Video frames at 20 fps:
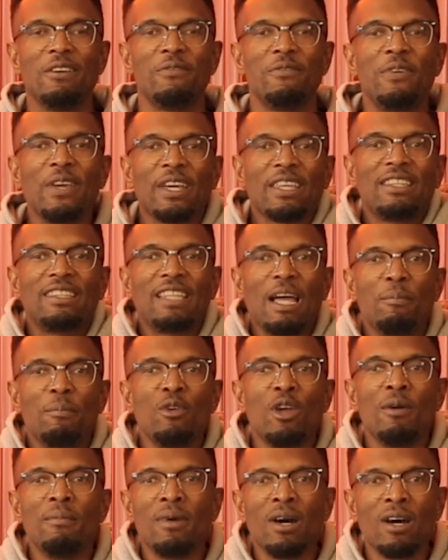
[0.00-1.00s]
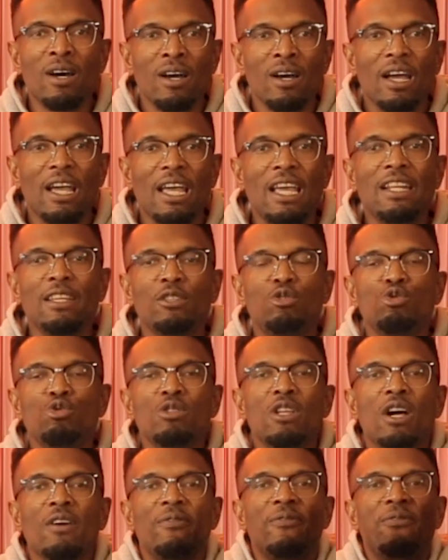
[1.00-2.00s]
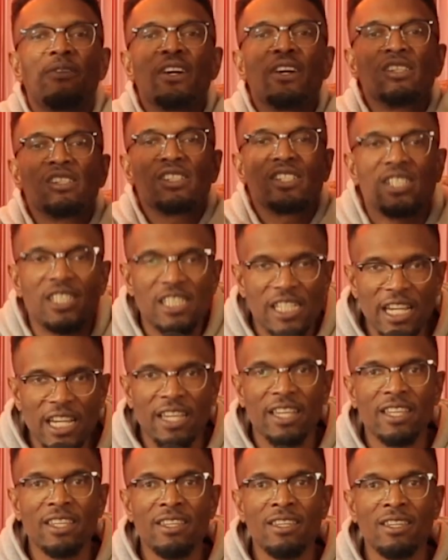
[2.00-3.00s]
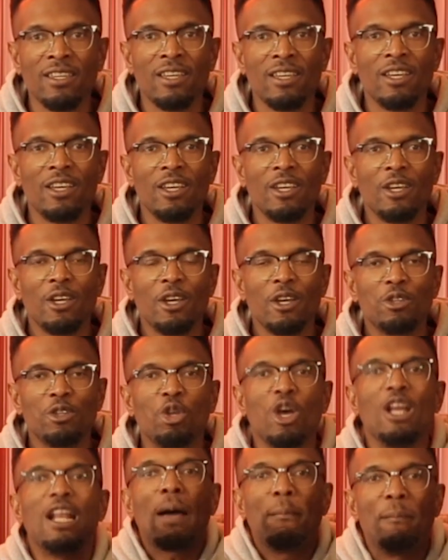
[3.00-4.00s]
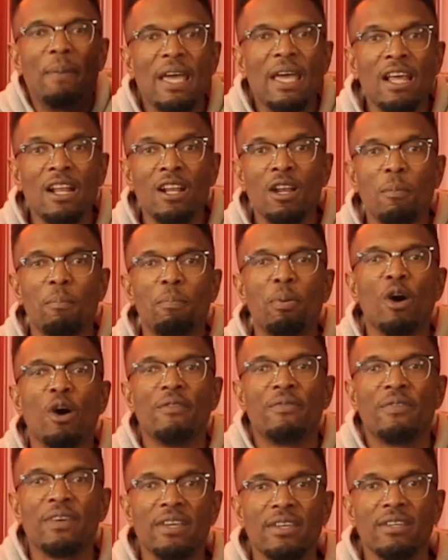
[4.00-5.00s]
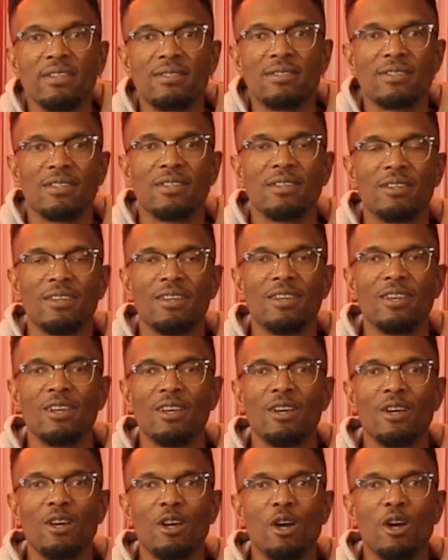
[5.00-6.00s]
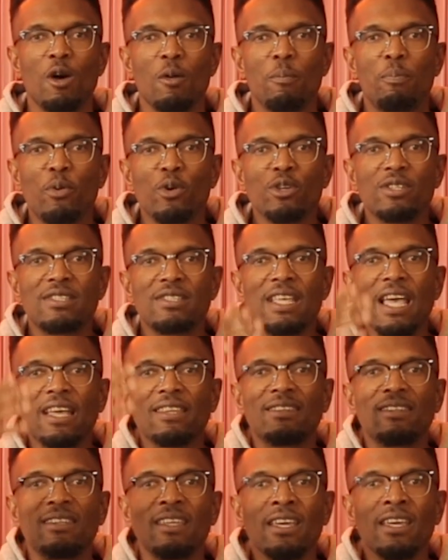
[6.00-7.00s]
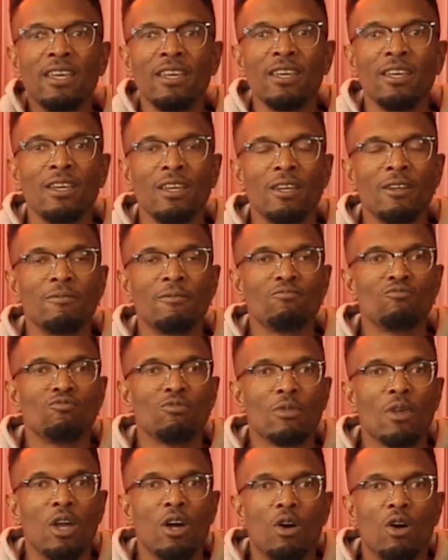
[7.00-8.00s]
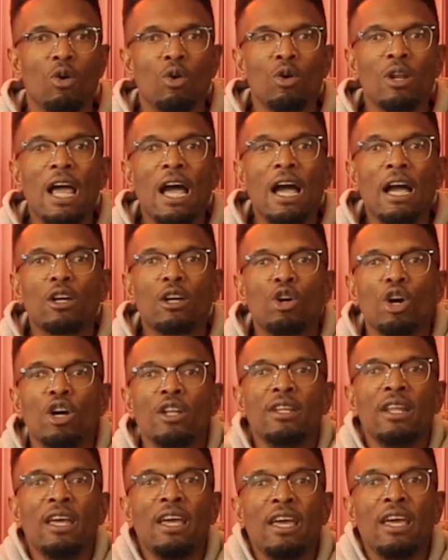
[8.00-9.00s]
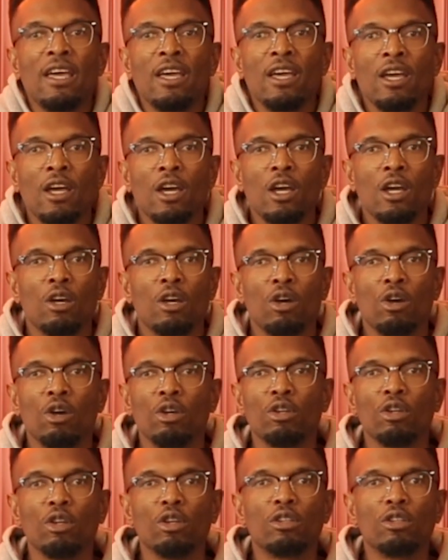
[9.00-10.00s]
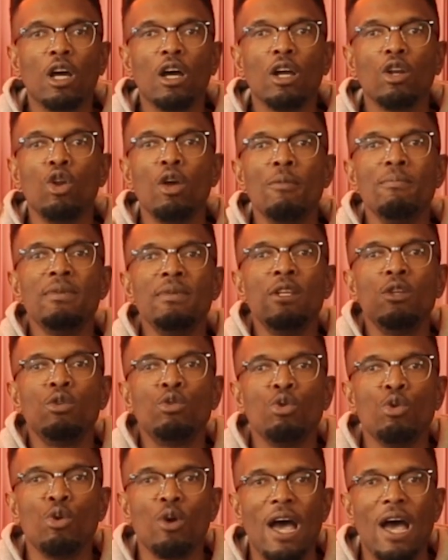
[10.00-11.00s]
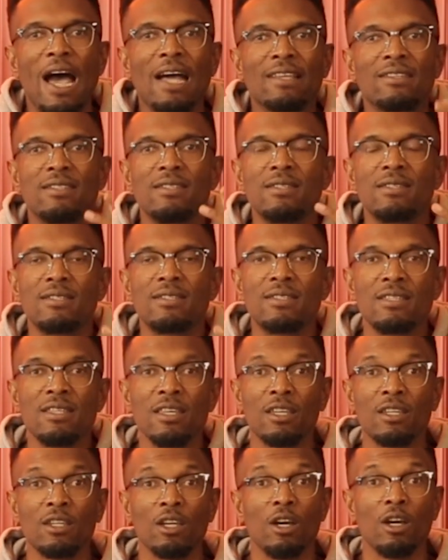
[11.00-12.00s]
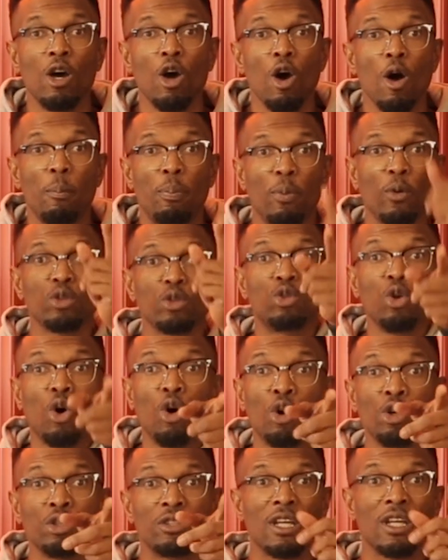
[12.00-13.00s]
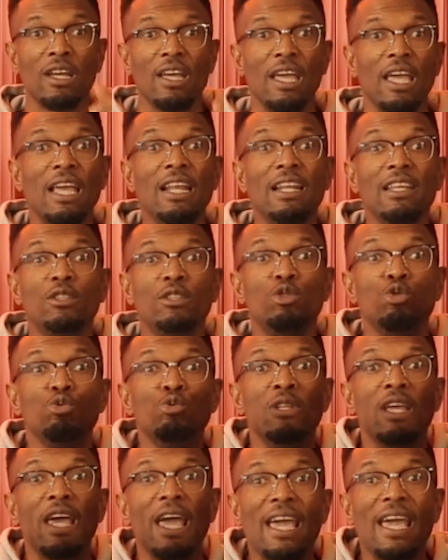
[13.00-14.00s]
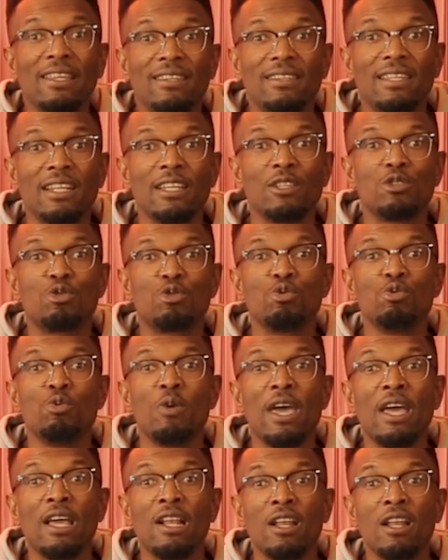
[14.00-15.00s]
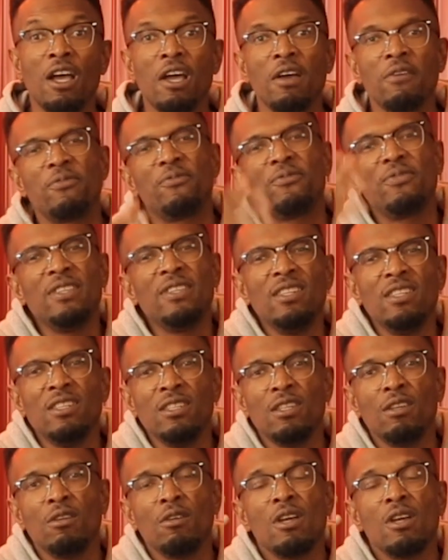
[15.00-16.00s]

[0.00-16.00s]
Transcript: Véritablement, elle est une enfant chérie de la belle province. Pour certains, on la connaît euh, dans le milieu artistique. Pour d'autres, elle est une intellectuelle finie,